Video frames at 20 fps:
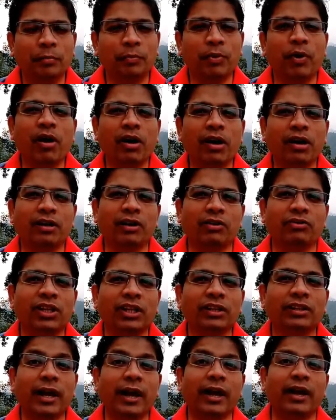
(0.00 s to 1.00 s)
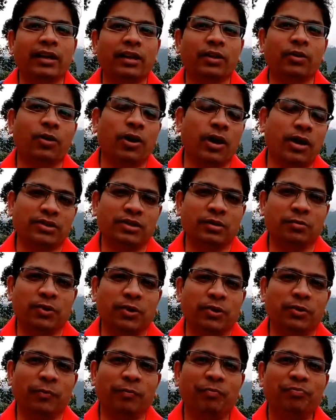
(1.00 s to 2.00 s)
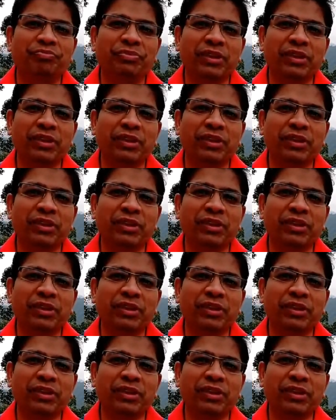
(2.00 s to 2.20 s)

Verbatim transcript: ப்ராடக்டை வந்து தயாரிக்கணும்னு ஆசைப்படணும்